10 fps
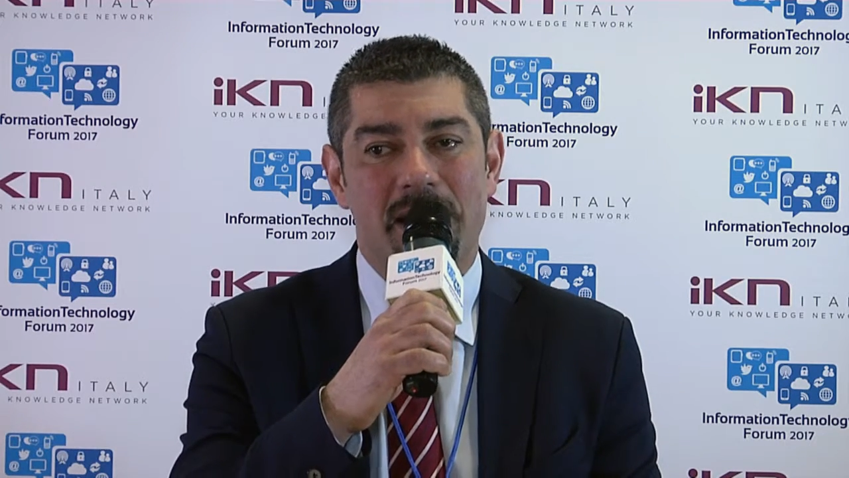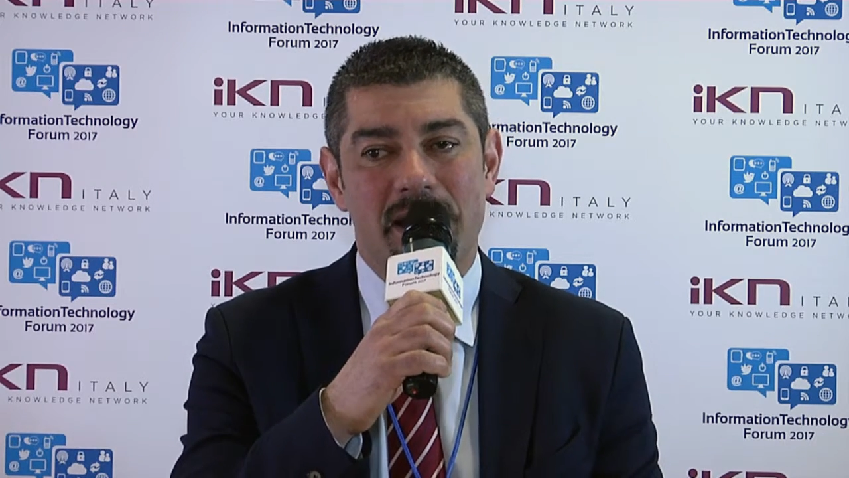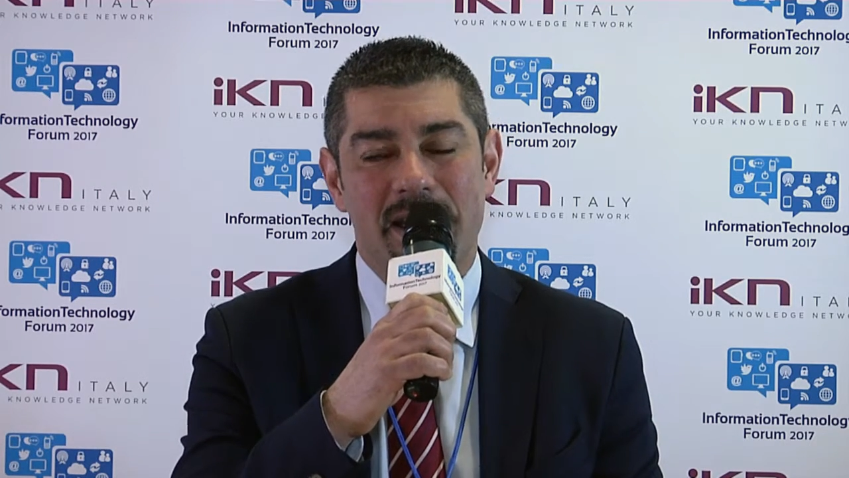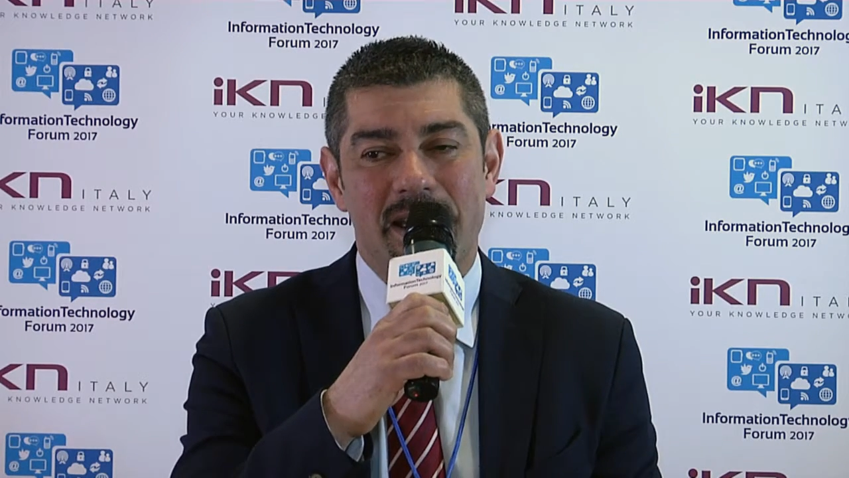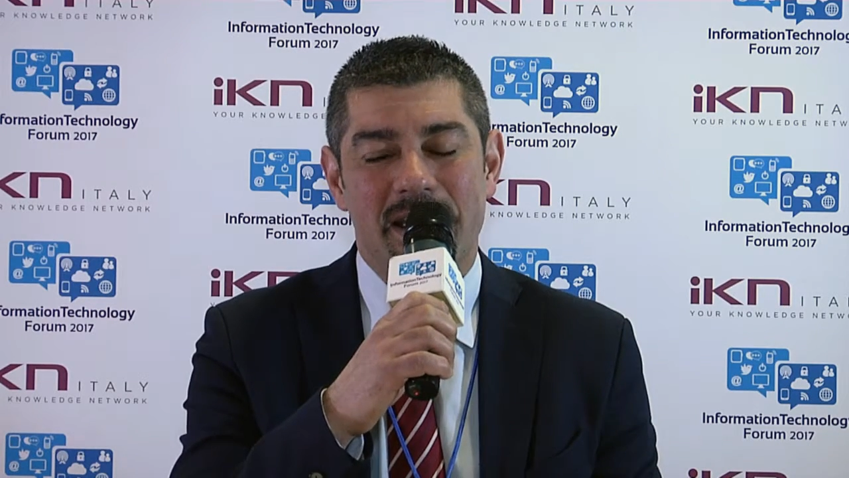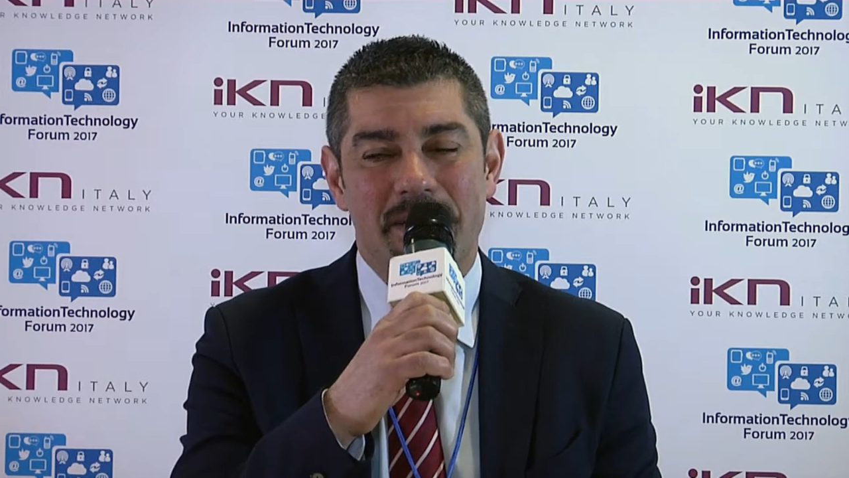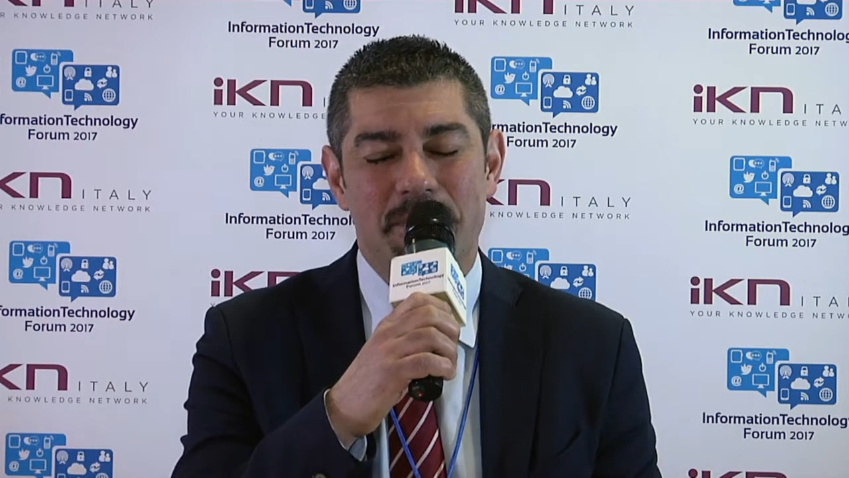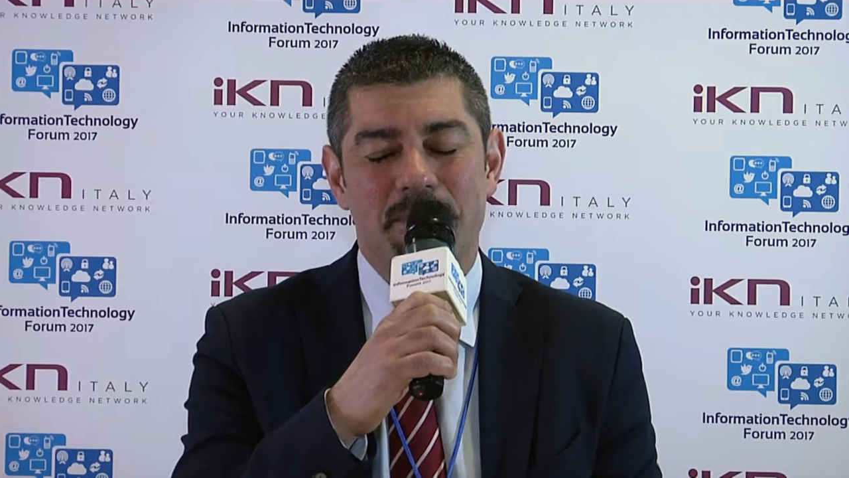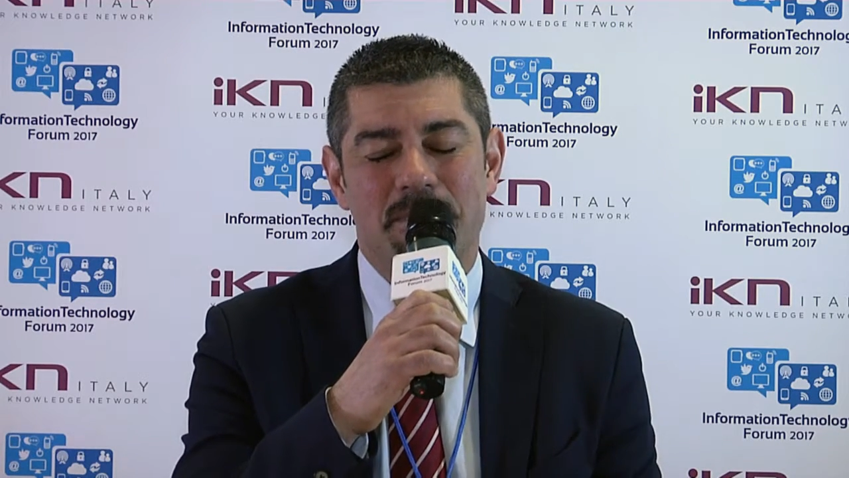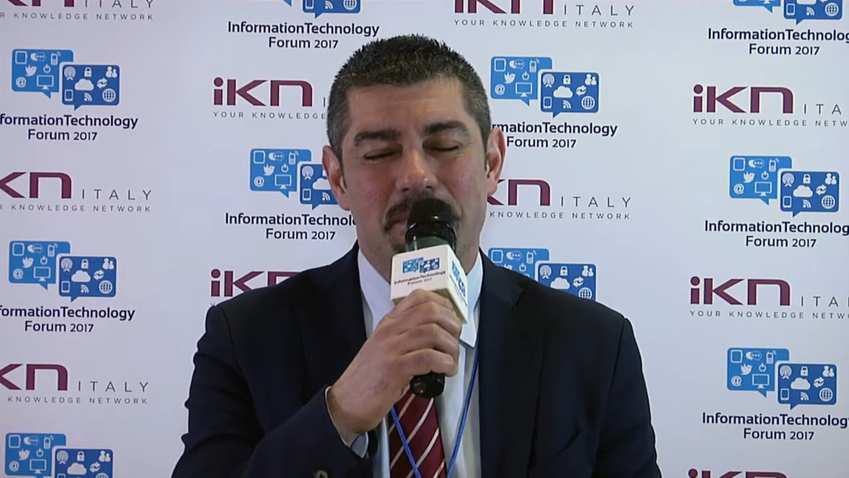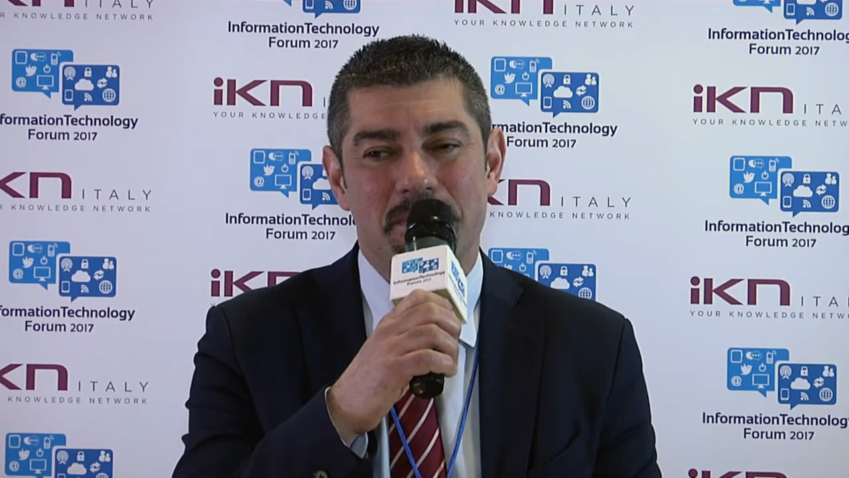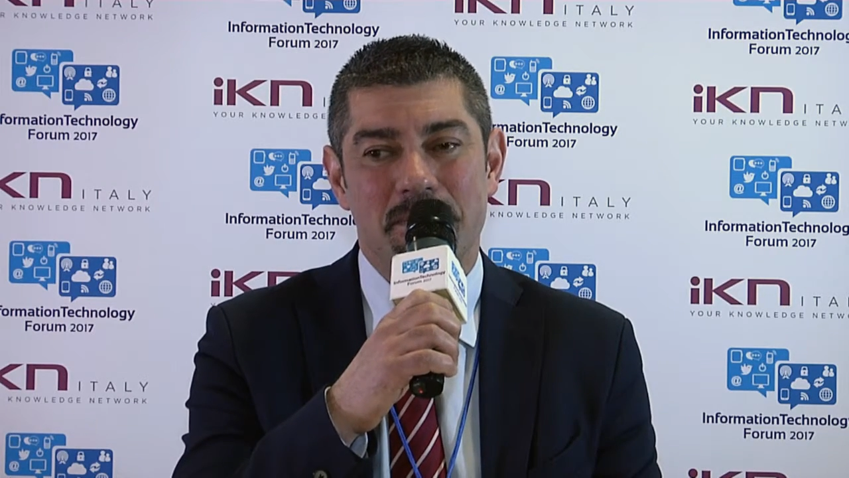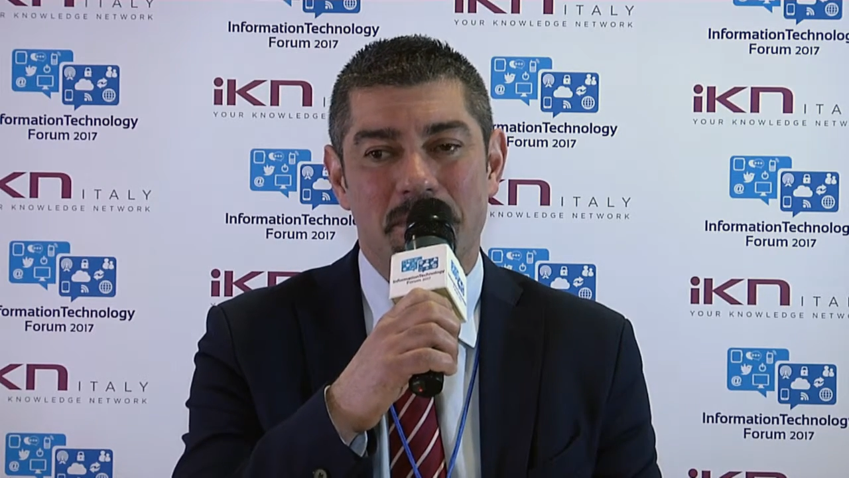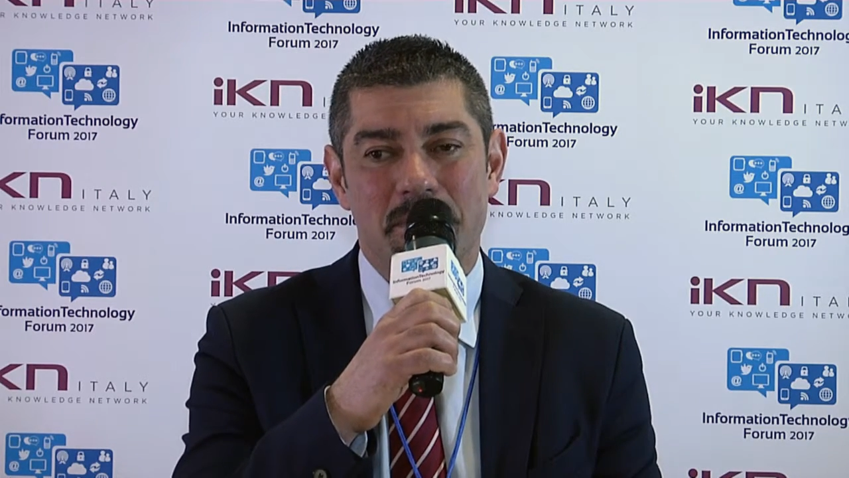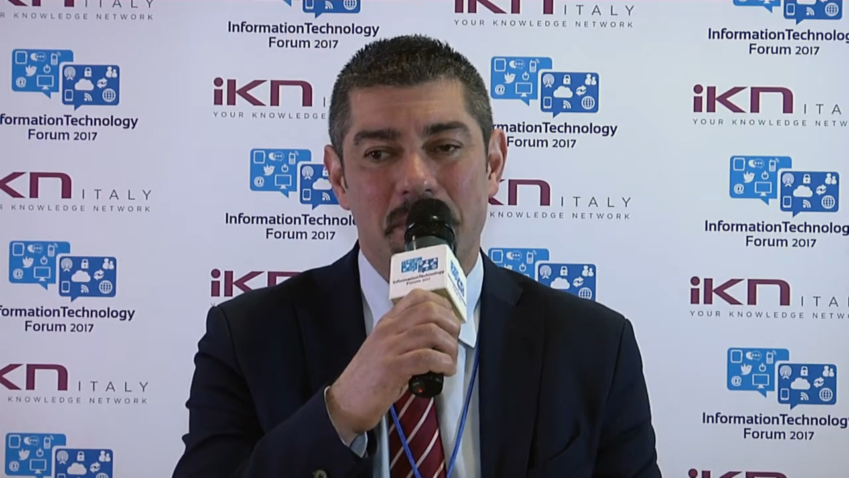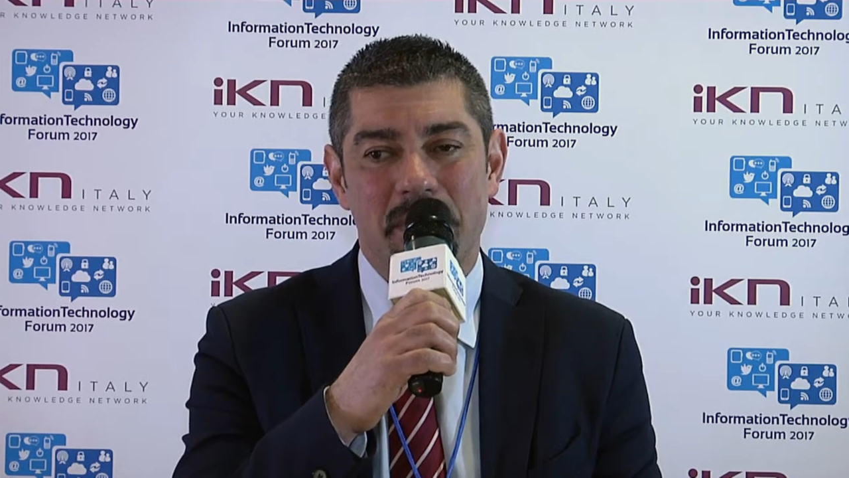Eh, Mm,